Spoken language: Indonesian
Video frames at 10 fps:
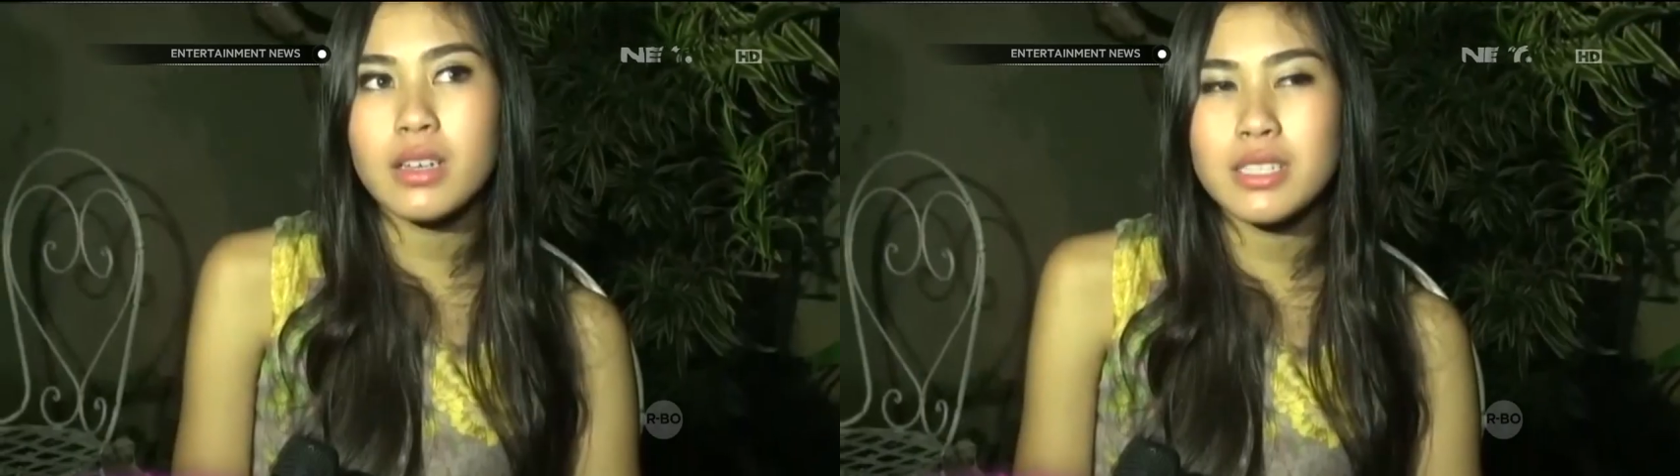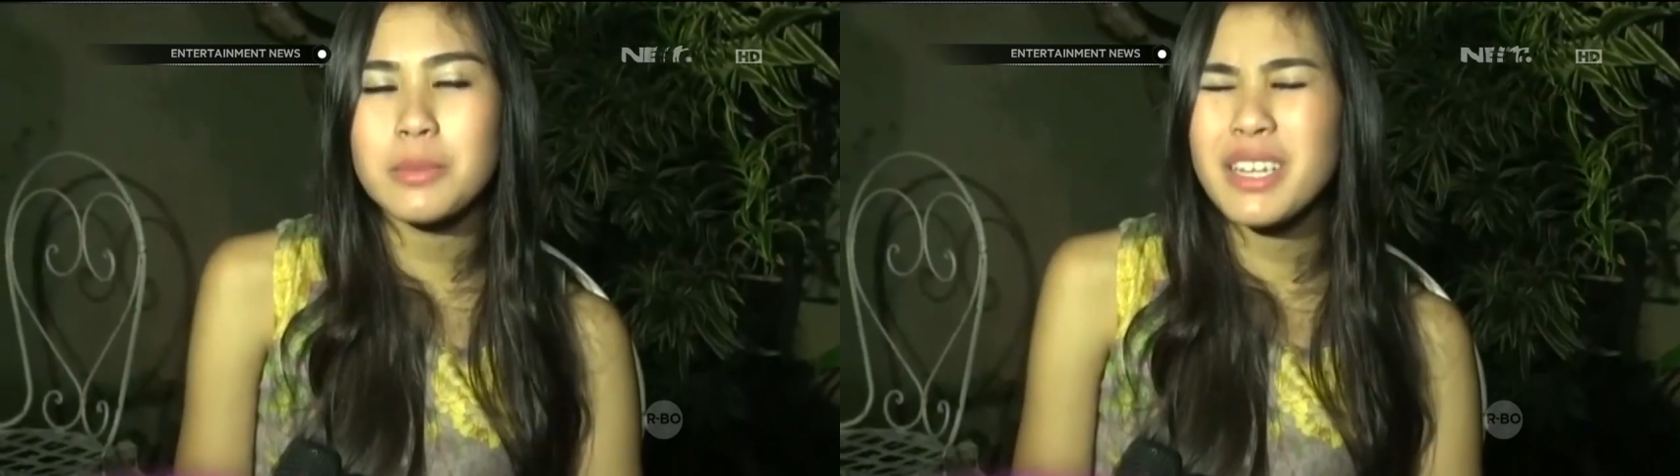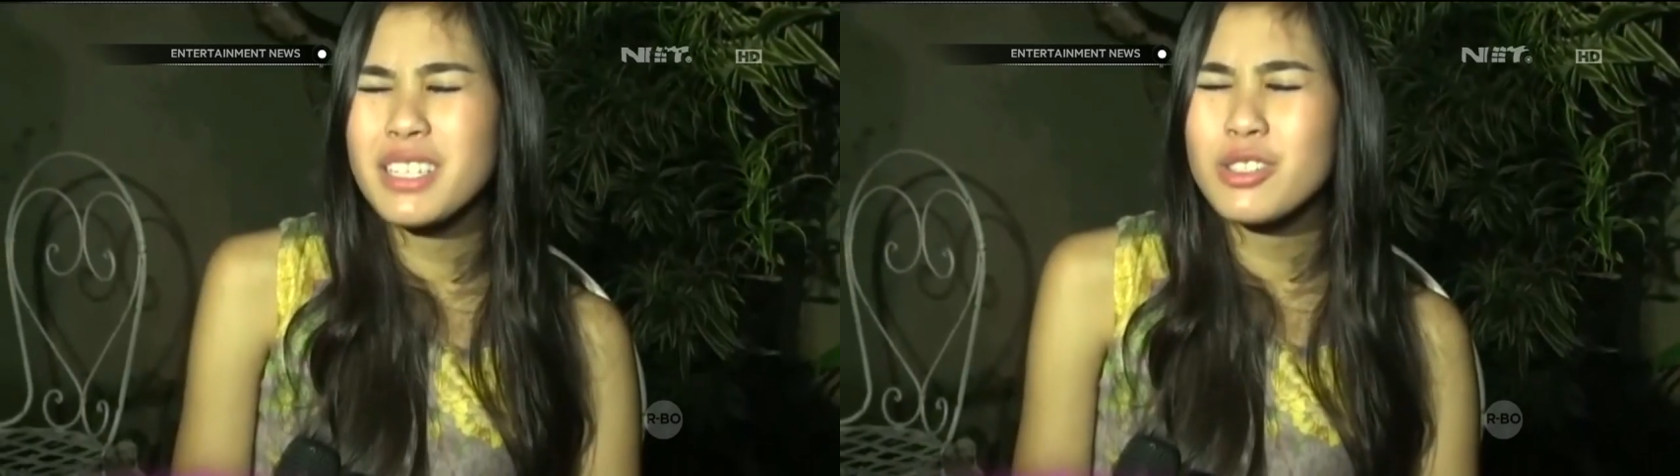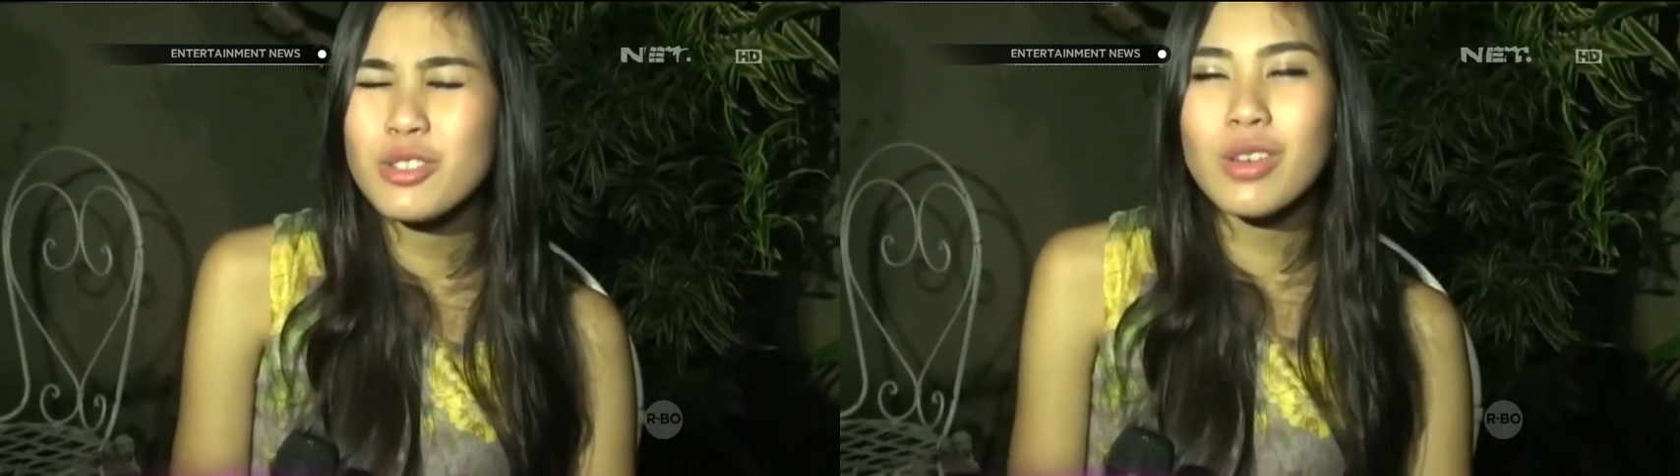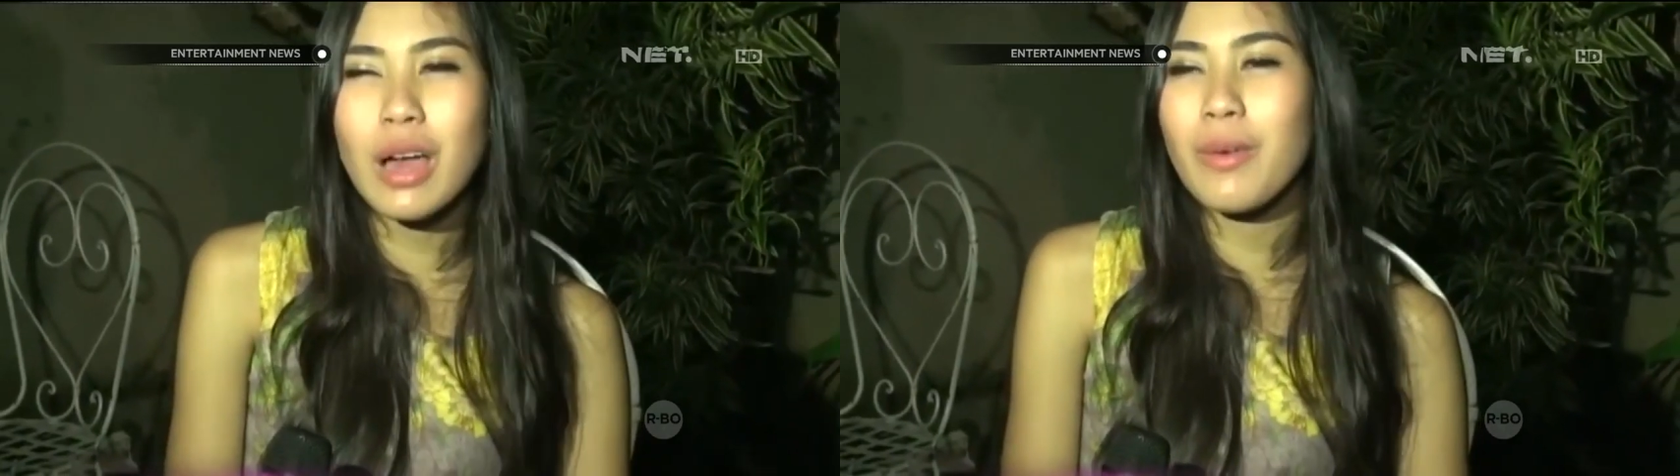mengalir
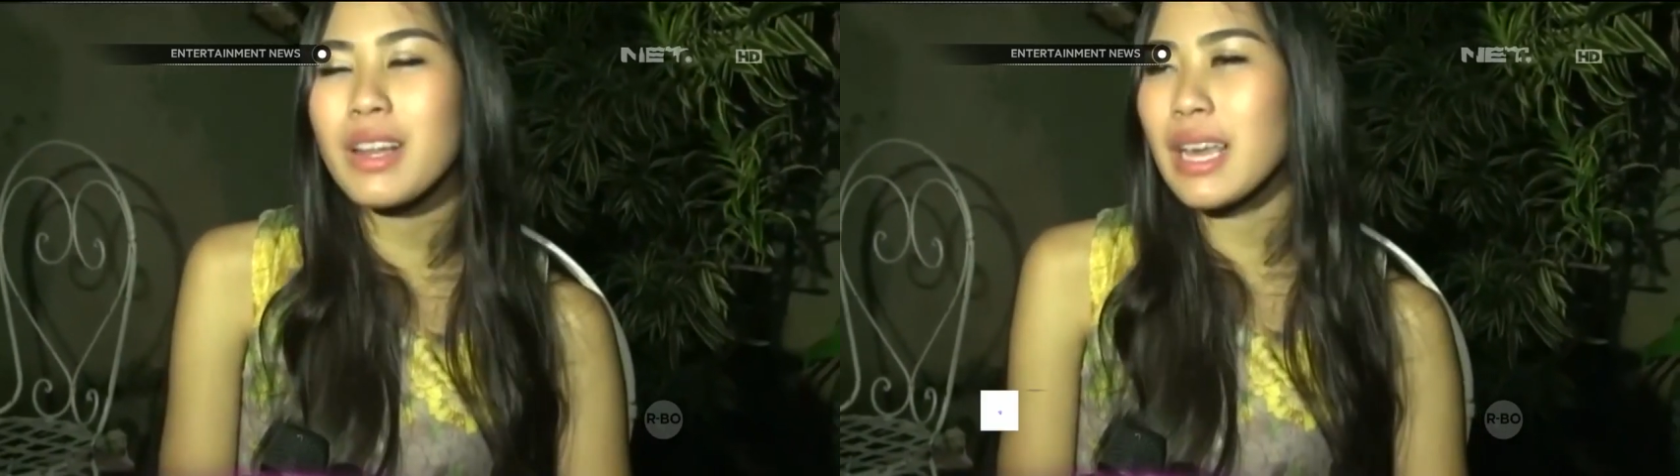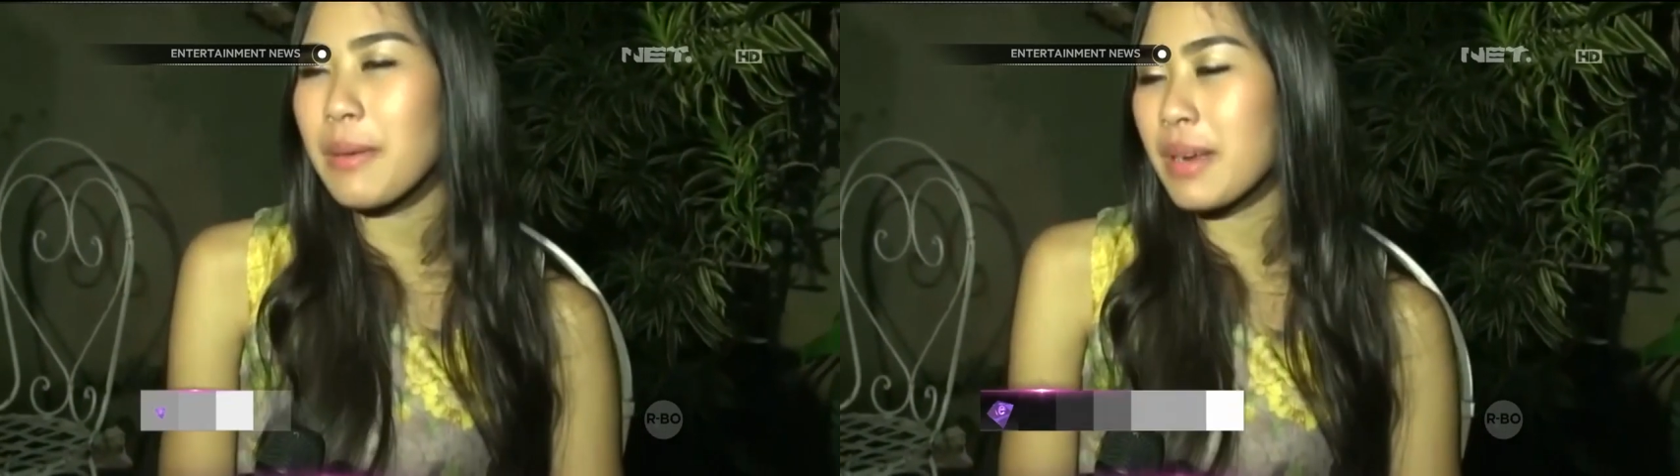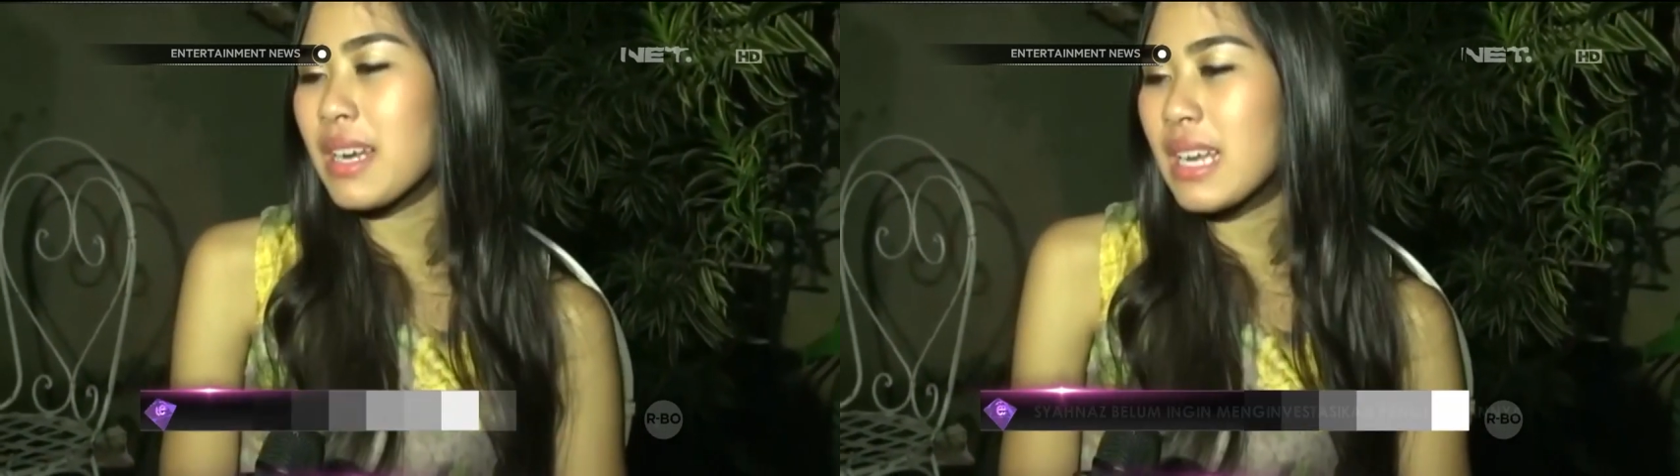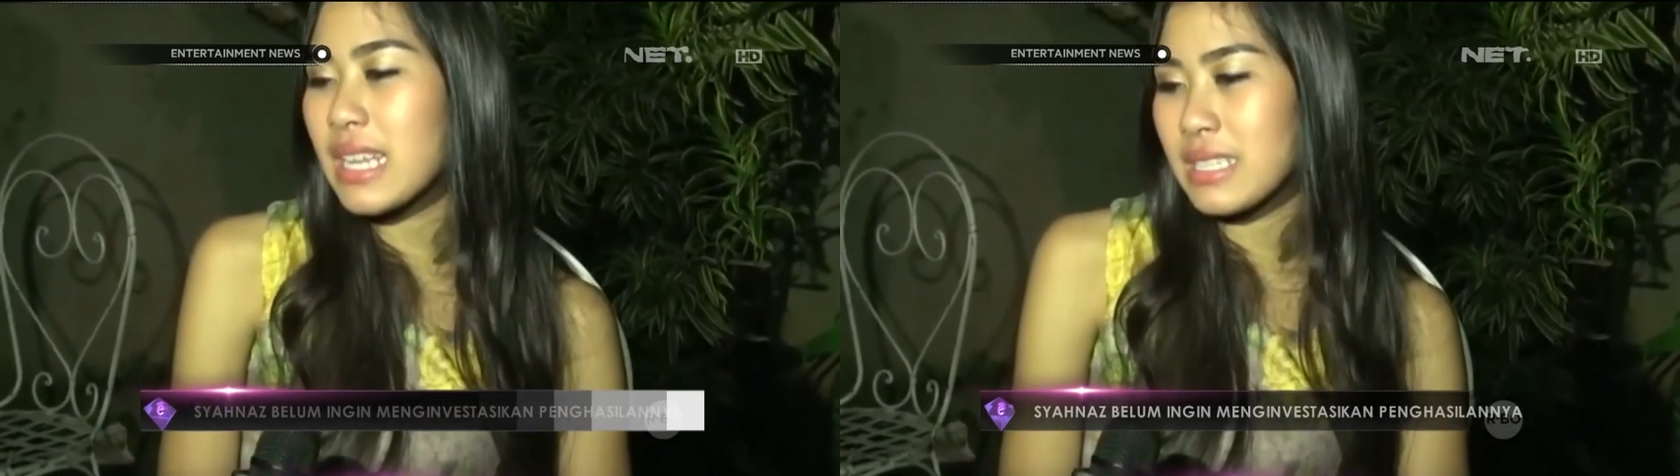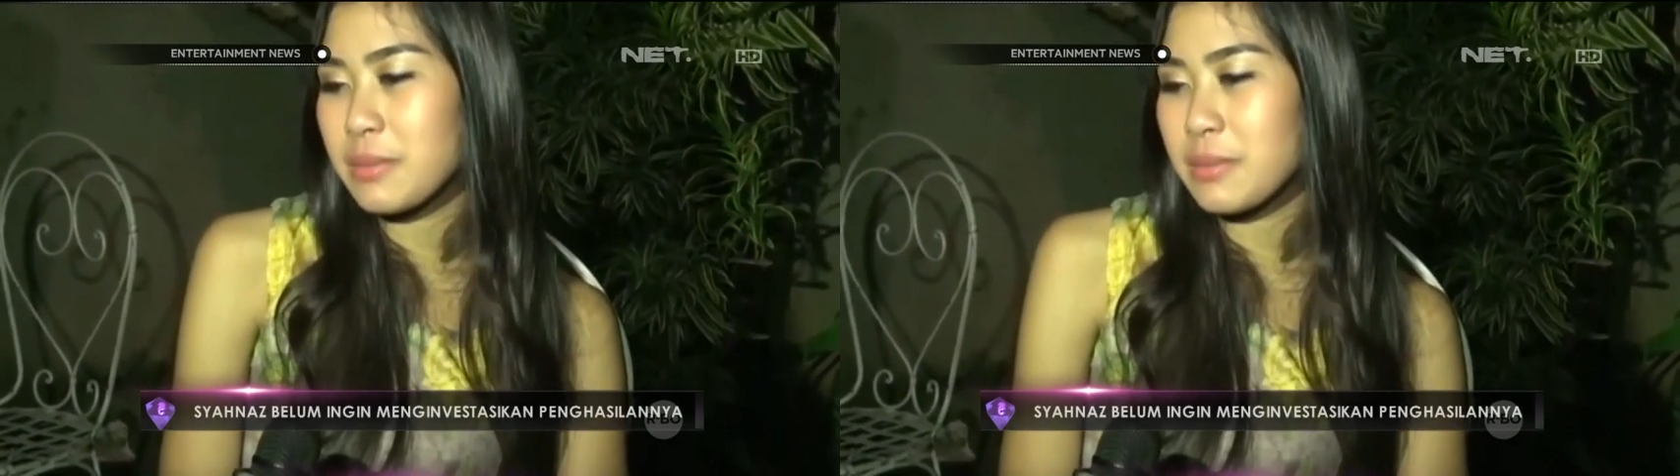menghampiri Sahnat Shadika